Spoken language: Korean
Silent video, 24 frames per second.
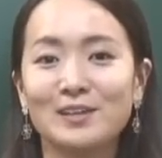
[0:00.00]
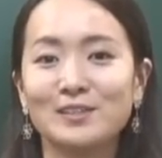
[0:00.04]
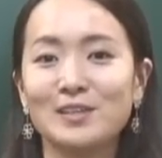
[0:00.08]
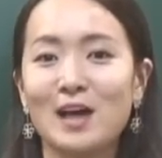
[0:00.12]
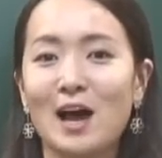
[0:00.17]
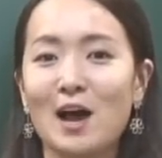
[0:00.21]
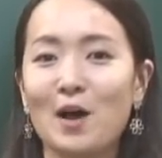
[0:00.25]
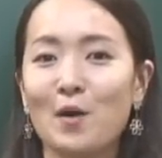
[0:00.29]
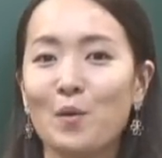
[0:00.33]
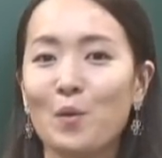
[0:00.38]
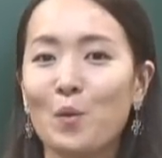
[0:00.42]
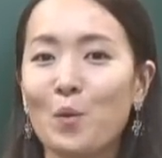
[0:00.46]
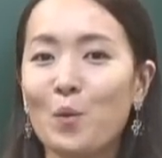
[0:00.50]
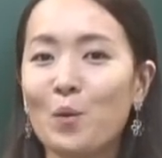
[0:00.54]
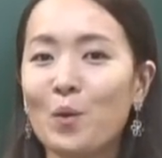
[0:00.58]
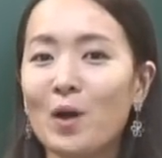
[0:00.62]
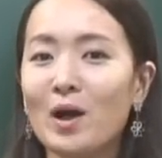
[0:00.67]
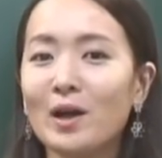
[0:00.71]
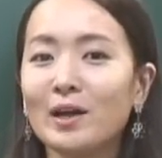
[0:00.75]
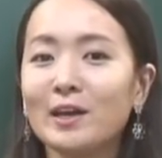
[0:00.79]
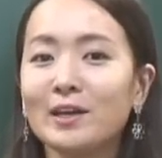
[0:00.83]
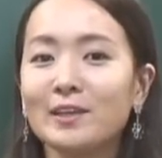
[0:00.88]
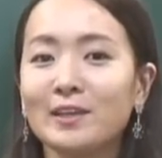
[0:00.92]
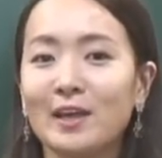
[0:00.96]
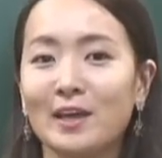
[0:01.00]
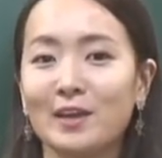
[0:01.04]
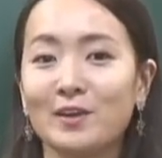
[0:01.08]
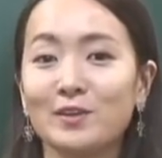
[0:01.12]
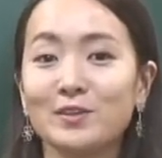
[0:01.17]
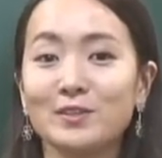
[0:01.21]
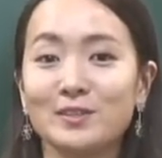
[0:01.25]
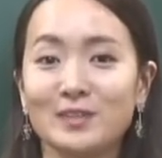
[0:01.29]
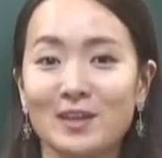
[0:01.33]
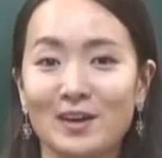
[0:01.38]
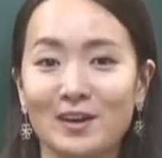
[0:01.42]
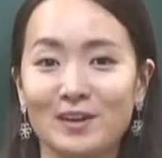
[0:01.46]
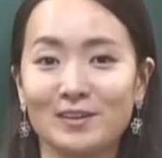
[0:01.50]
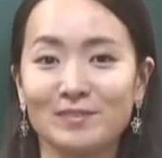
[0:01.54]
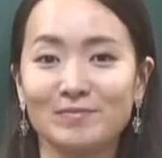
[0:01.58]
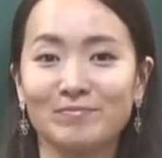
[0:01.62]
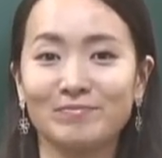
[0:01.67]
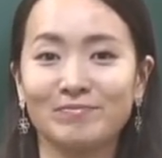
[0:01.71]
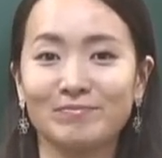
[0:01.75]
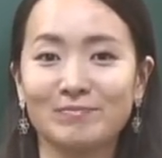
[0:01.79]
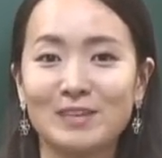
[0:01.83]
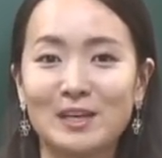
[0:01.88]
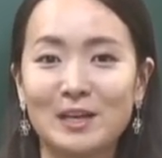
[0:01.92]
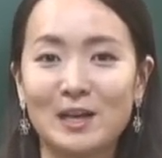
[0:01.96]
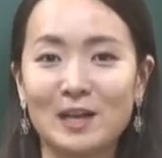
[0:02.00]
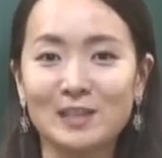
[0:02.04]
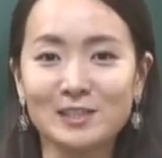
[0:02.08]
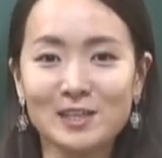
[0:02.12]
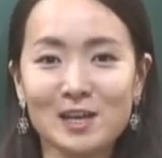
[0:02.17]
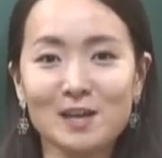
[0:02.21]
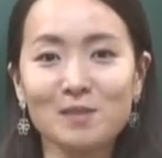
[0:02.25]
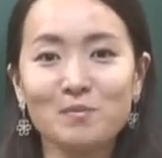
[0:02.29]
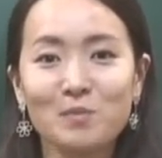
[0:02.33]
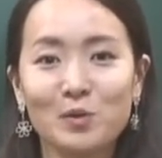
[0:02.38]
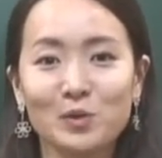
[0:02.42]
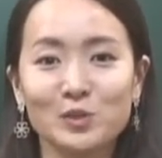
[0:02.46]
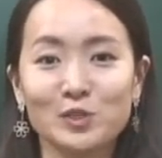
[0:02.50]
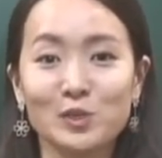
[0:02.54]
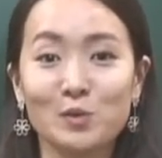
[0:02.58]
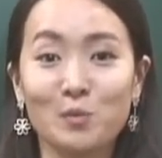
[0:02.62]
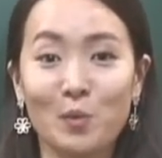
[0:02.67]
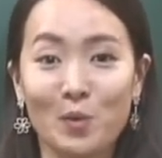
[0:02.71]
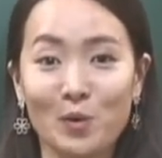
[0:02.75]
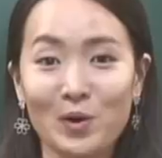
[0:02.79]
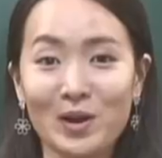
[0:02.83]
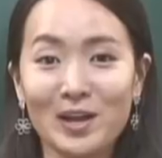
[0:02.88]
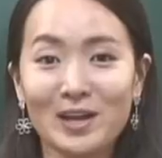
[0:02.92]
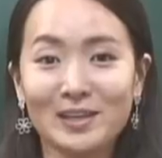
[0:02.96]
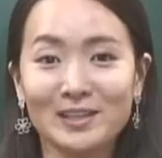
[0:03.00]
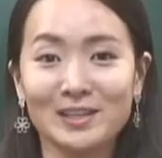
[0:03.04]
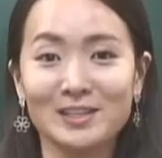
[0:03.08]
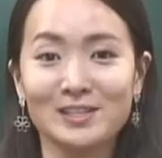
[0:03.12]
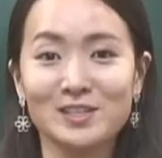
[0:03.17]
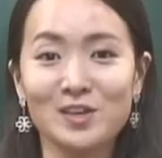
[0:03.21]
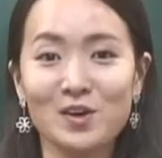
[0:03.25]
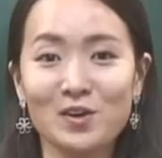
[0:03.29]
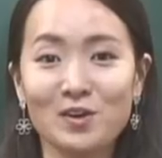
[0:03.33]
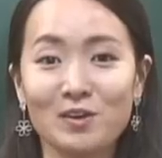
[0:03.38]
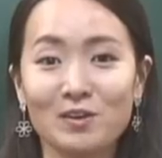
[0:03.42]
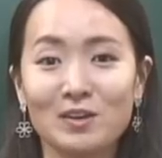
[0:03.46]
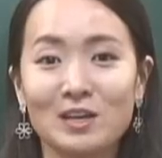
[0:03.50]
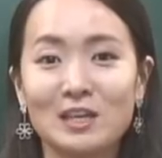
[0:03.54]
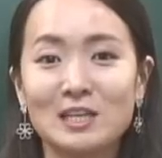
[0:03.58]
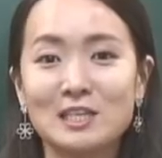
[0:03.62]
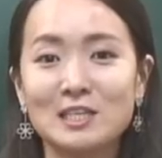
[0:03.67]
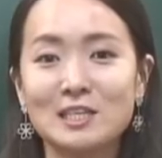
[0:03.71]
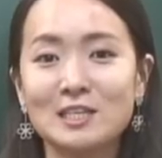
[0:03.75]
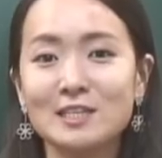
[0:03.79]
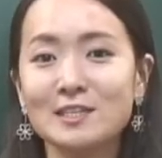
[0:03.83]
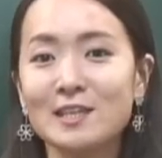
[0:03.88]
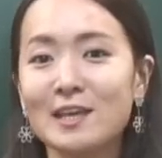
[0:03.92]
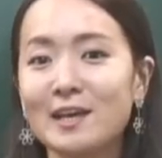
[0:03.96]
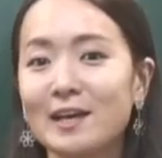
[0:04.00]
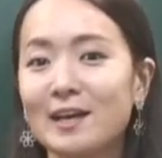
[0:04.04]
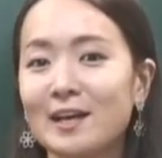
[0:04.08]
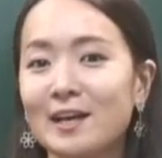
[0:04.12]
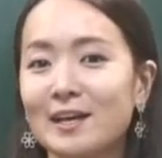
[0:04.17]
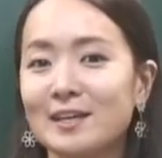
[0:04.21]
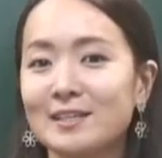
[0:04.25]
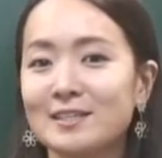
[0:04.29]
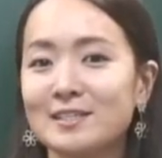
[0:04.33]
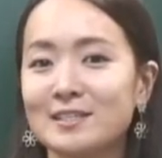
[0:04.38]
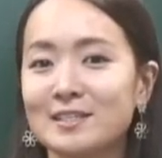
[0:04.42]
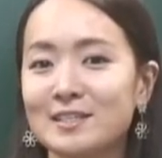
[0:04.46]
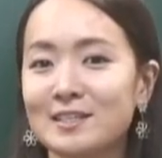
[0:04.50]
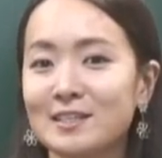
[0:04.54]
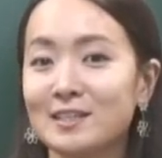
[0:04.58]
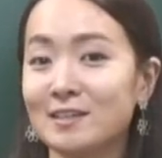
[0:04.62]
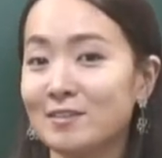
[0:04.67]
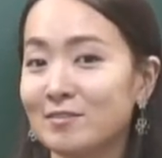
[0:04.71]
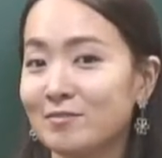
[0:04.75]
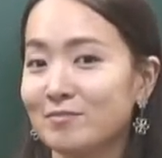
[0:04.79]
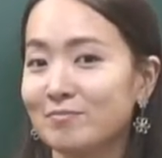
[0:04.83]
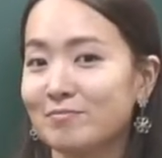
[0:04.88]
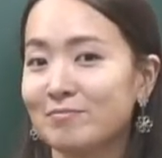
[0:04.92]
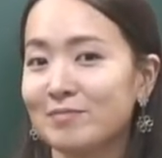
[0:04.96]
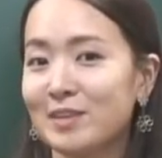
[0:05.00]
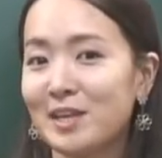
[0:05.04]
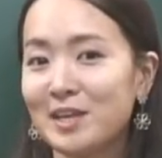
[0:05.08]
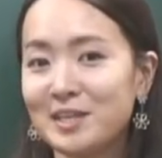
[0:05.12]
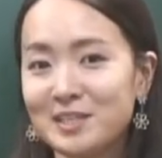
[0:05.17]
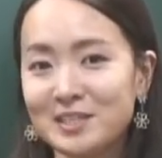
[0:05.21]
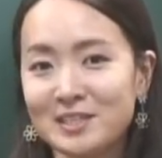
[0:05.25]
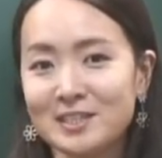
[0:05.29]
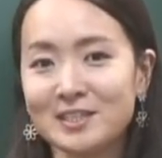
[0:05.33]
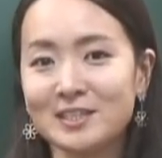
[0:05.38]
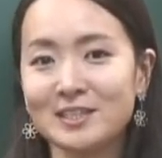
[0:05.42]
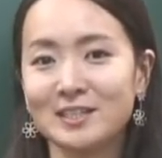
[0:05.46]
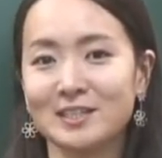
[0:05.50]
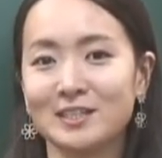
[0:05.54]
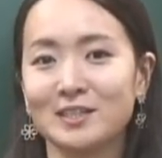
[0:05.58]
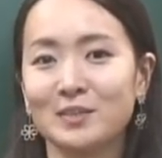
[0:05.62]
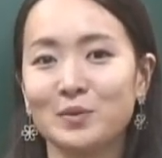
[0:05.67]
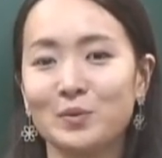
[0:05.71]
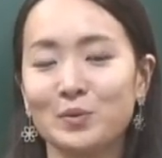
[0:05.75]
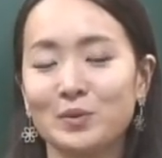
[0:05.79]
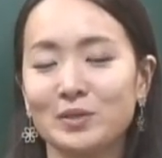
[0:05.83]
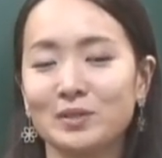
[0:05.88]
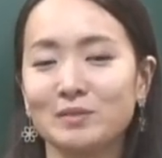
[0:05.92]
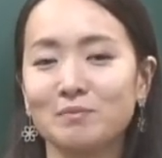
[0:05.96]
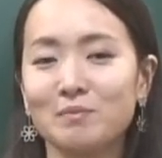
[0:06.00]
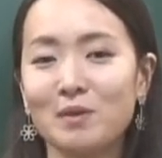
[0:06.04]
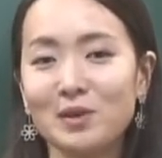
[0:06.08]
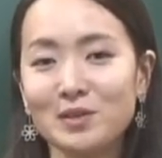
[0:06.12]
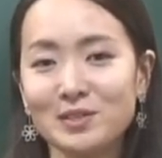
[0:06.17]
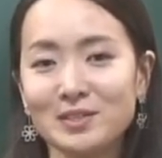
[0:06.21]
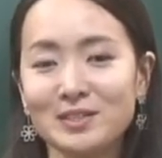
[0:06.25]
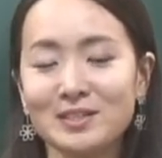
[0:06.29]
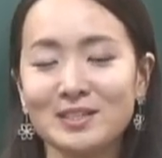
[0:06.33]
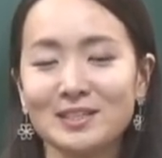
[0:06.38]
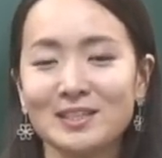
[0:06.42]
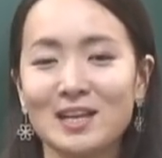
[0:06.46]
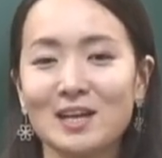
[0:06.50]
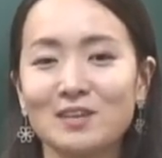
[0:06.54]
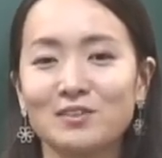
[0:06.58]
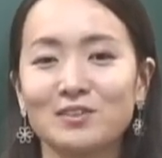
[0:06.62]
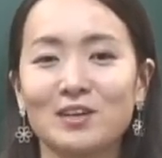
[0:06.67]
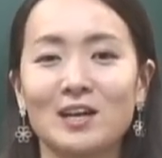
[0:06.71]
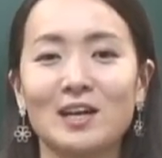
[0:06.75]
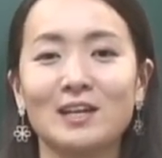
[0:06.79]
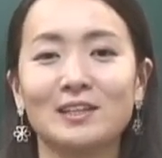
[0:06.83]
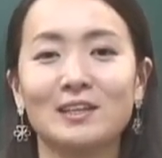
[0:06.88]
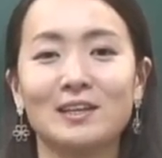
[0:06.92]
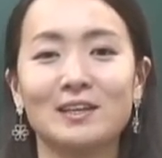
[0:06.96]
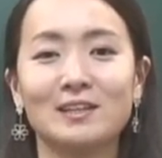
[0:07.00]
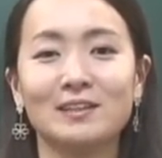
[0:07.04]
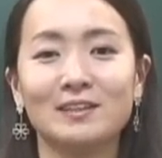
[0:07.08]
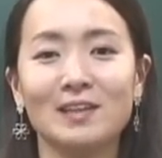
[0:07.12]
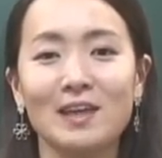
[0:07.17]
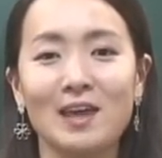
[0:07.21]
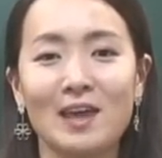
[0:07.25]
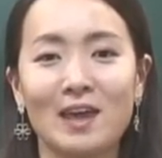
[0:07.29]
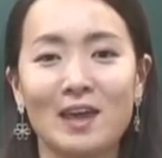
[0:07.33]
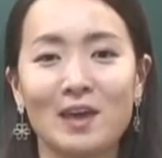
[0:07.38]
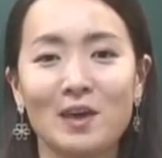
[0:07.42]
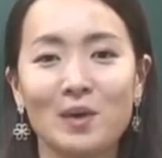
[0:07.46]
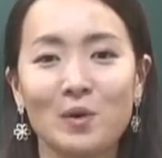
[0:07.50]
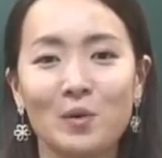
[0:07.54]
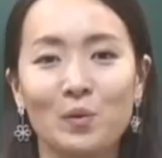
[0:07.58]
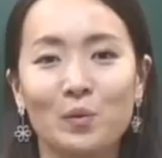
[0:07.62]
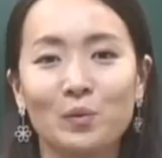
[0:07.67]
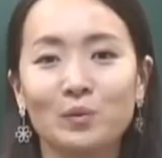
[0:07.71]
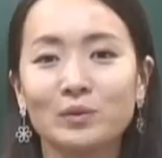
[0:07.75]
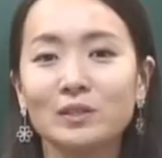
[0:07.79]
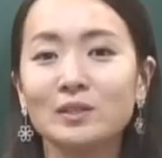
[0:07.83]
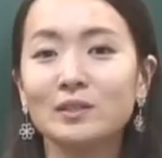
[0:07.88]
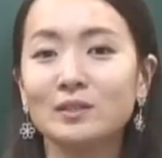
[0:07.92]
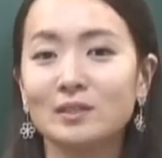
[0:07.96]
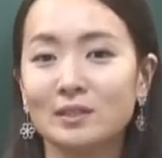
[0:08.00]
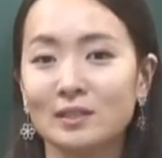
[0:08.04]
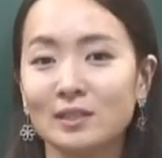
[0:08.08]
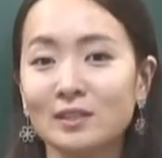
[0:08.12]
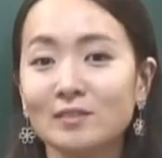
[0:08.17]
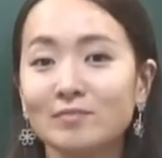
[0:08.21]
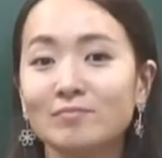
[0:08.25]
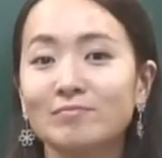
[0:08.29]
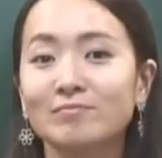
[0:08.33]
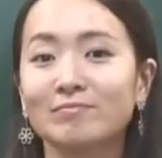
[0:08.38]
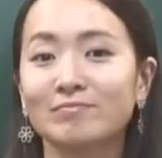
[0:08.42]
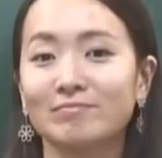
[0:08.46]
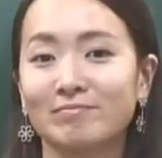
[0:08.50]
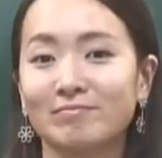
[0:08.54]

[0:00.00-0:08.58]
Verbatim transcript: 자, 공항에 내렸어요. 가장 먼저 뭘 해야 되죠? 시내까지 택시를 혹은 버스를 타고 가야 되는데, 오늘은